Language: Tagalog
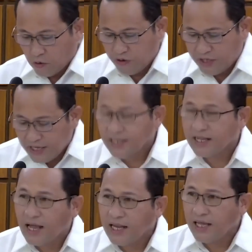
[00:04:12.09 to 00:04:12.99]
kundiin
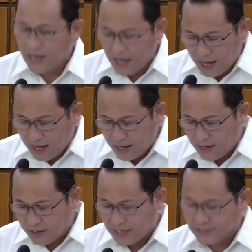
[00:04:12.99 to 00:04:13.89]
gani
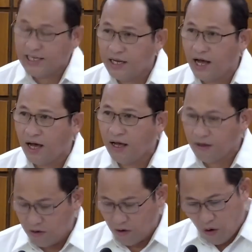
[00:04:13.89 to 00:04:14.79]
ana ang
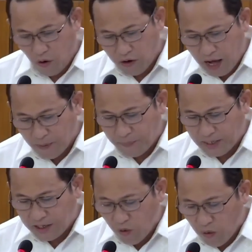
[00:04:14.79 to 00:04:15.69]
kasina o ang
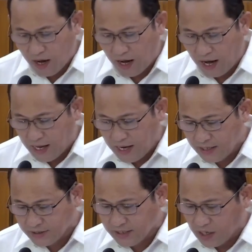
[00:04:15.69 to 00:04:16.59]
paninguha
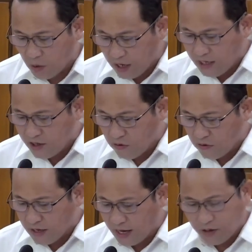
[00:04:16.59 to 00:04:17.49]
alang sa
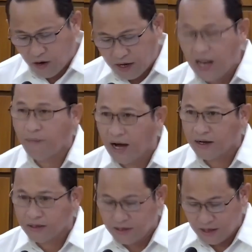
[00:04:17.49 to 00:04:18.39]
kaugalingong kaayuhan
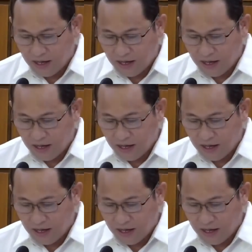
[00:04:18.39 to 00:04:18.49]
lamang,